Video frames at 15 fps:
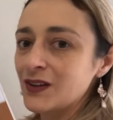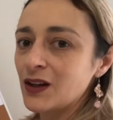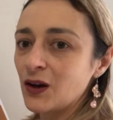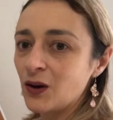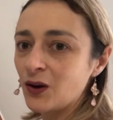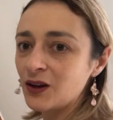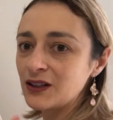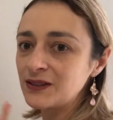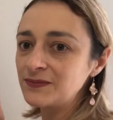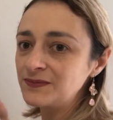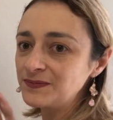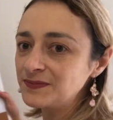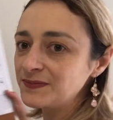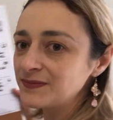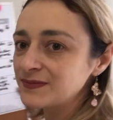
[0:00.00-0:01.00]
Olha,
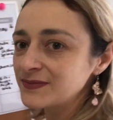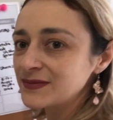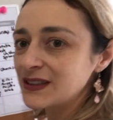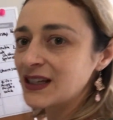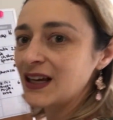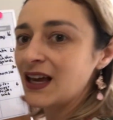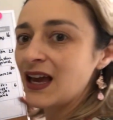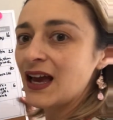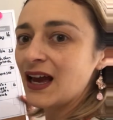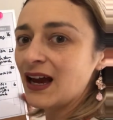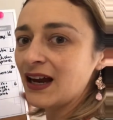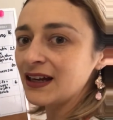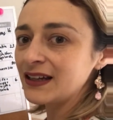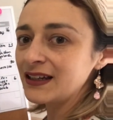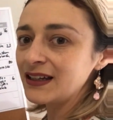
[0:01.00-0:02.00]

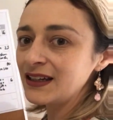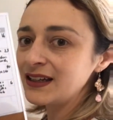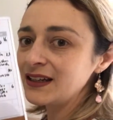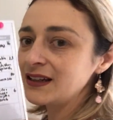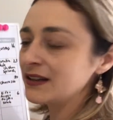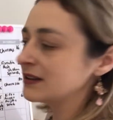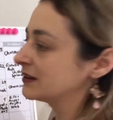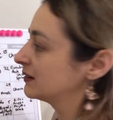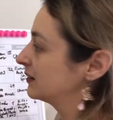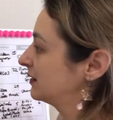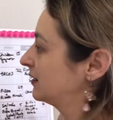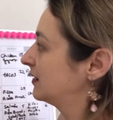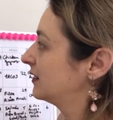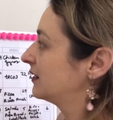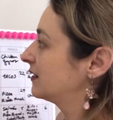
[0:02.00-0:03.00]
aqui
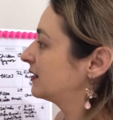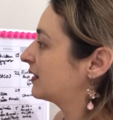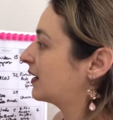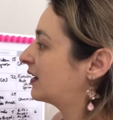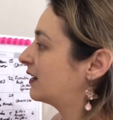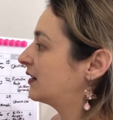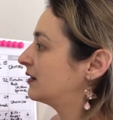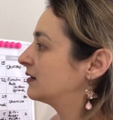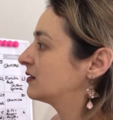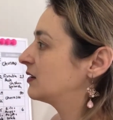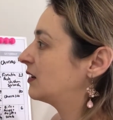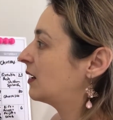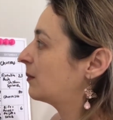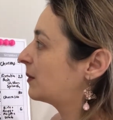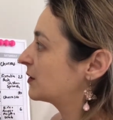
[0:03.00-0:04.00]
tá
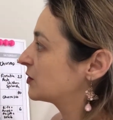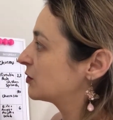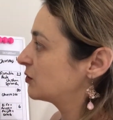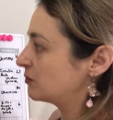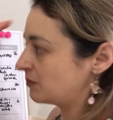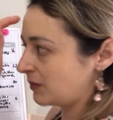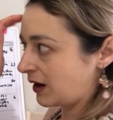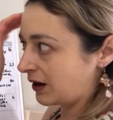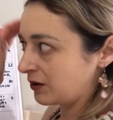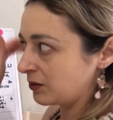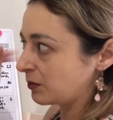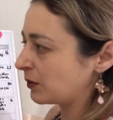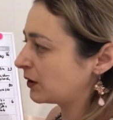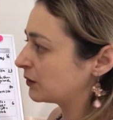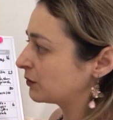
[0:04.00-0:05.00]
a partir do maio.
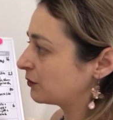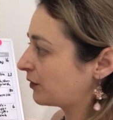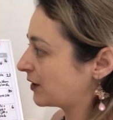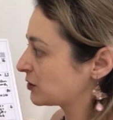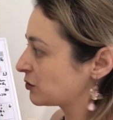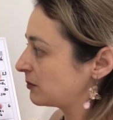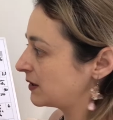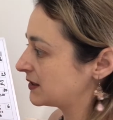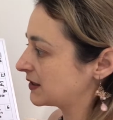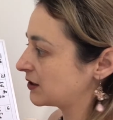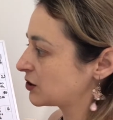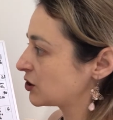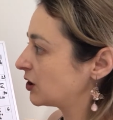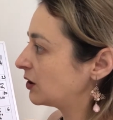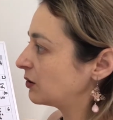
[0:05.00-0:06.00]
Eu não faço mês
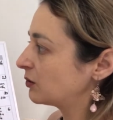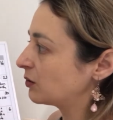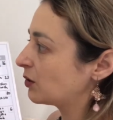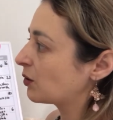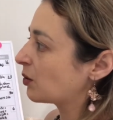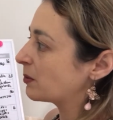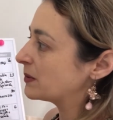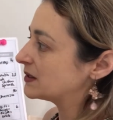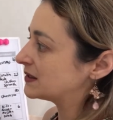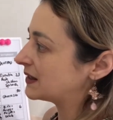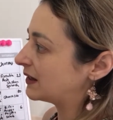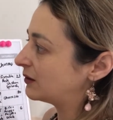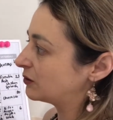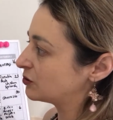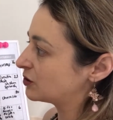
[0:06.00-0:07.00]
certinho, eu
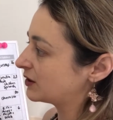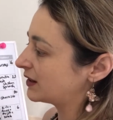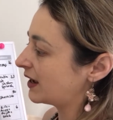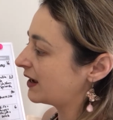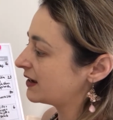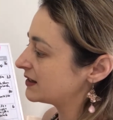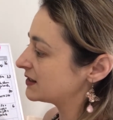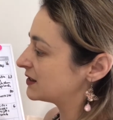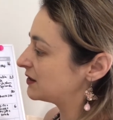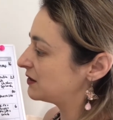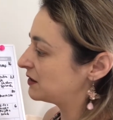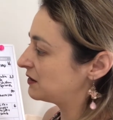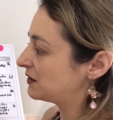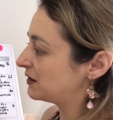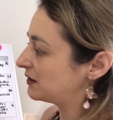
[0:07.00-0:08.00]
comecei no dia 10 e,
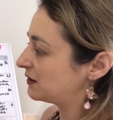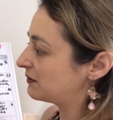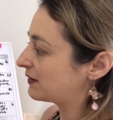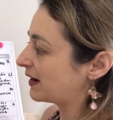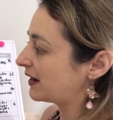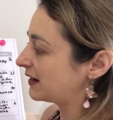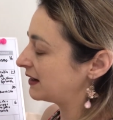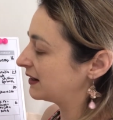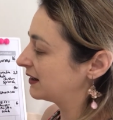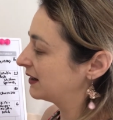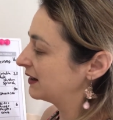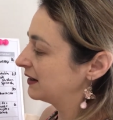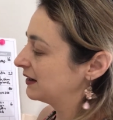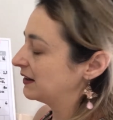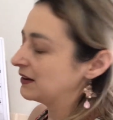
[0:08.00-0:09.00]
e vai,
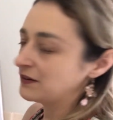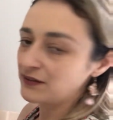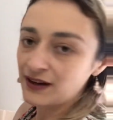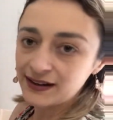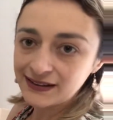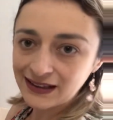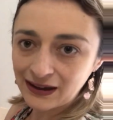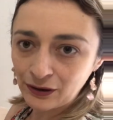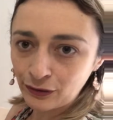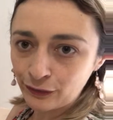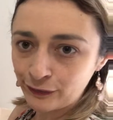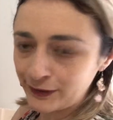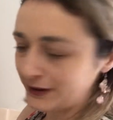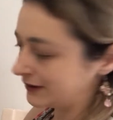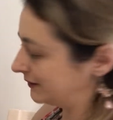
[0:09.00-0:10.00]
vai até o
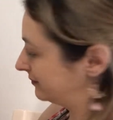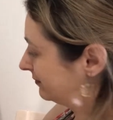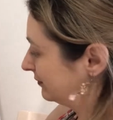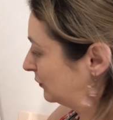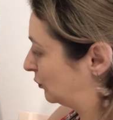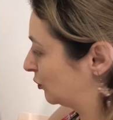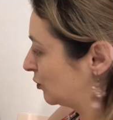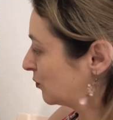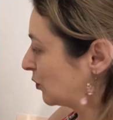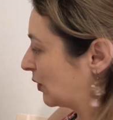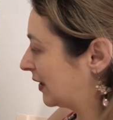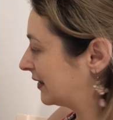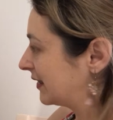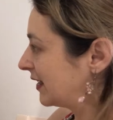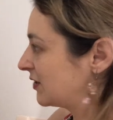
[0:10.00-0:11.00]
fim do último
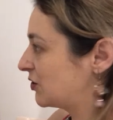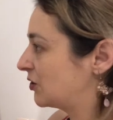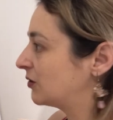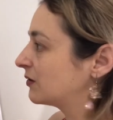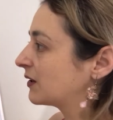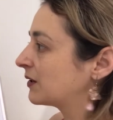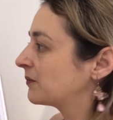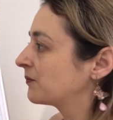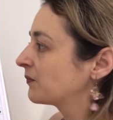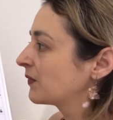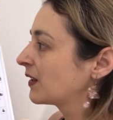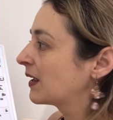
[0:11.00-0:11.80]
quadradinho, né?